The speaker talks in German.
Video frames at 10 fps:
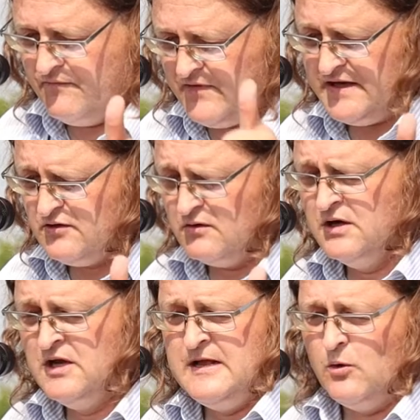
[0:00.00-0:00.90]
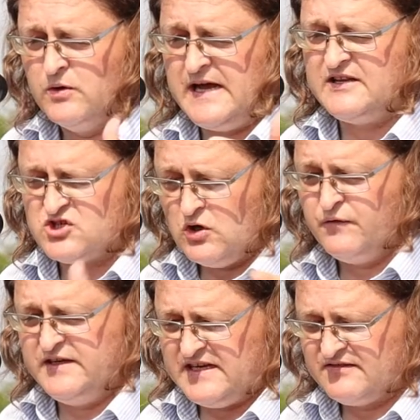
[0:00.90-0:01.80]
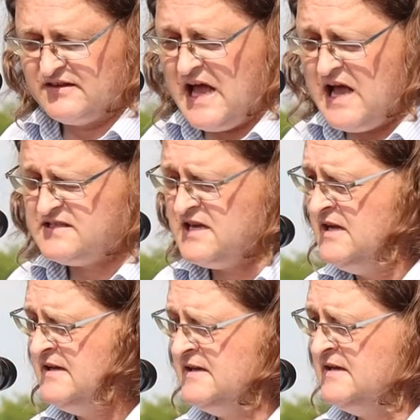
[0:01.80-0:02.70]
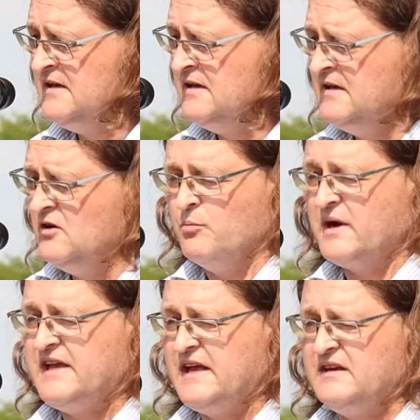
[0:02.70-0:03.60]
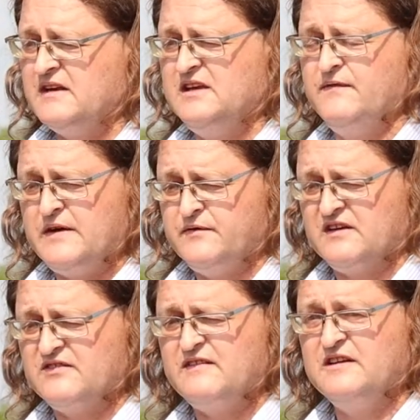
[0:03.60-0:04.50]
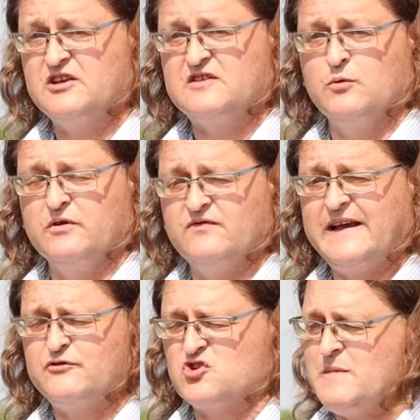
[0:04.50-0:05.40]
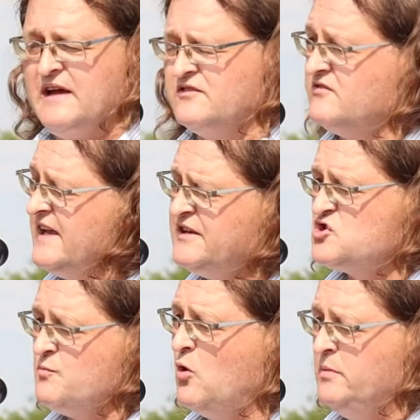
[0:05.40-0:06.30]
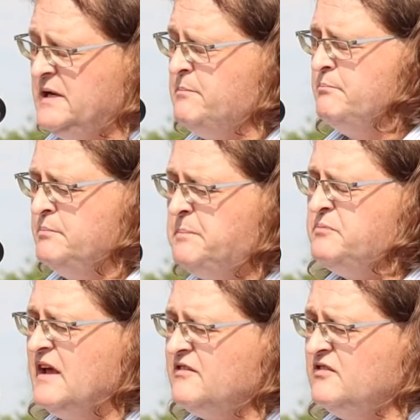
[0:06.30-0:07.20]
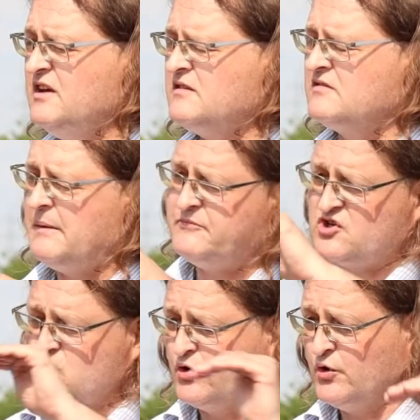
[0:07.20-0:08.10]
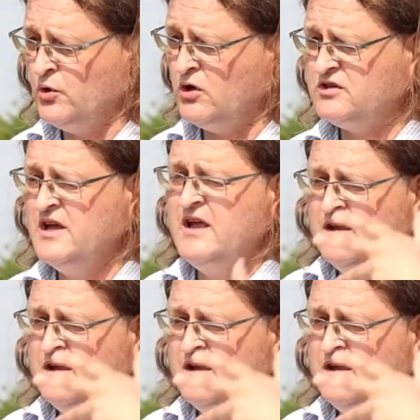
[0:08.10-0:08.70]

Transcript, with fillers: Verwendung oder als stofflich, als Glas. Und bei Kernenergie werden wir gesetzlich gezwungen, es wegzuschmeißen. Das technische Problem gibt es nicht, das habt ihr schon gehört.